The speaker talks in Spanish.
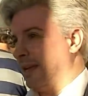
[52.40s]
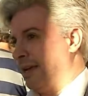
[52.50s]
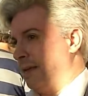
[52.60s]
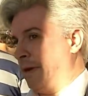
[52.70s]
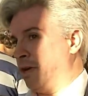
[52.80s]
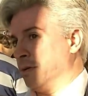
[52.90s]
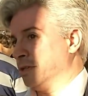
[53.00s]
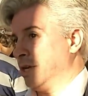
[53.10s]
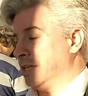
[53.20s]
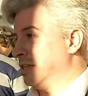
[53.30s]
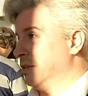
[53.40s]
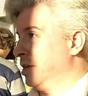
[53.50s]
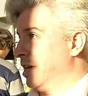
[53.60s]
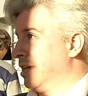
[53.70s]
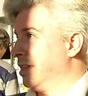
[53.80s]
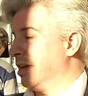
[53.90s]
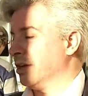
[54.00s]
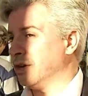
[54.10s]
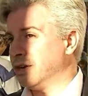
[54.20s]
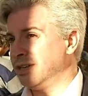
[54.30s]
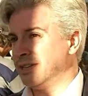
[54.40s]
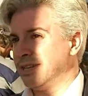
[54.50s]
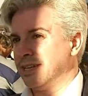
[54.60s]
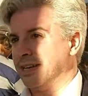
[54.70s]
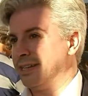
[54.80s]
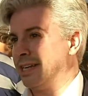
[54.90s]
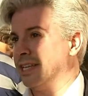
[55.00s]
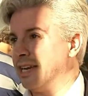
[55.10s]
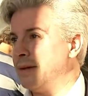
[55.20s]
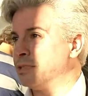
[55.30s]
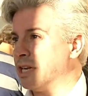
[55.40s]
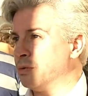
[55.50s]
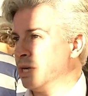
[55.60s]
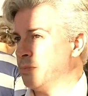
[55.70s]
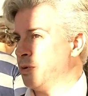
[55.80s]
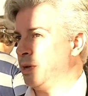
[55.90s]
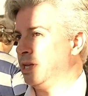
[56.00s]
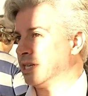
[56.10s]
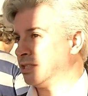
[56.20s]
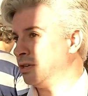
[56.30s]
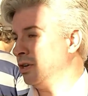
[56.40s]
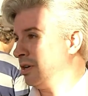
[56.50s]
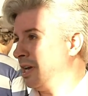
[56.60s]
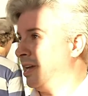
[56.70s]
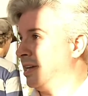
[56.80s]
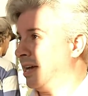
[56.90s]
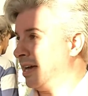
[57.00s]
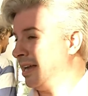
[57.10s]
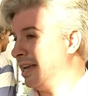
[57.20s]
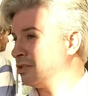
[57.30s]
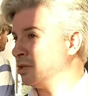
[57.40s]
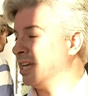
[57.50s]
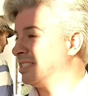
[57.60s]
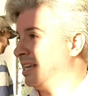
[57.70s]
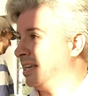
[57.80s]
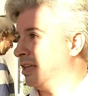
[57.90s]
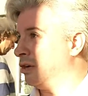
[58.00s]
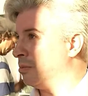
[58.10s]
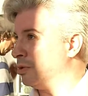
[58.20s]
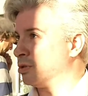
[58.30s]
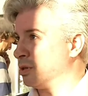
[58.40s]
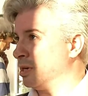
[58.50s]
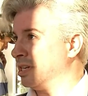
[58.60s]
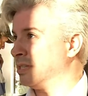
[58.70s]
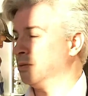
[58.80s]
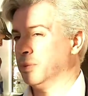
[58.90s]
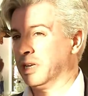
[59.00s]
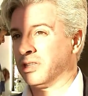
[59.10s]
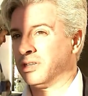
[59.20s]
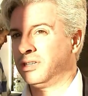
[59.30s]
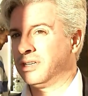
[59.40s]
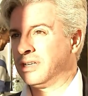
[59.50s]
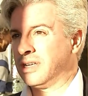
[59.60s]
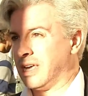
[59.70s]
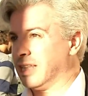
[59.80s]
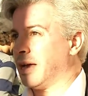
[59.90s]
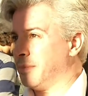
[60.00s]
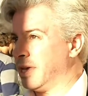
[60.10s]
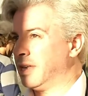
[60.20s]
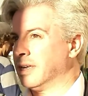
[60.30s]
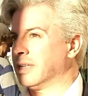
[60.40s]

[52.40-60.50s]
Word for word: el paro comenzó a las 0 horas del día de hoy registramos alguna movilización en lo que es la, zona de salida de ómnibus sobre ese momento y también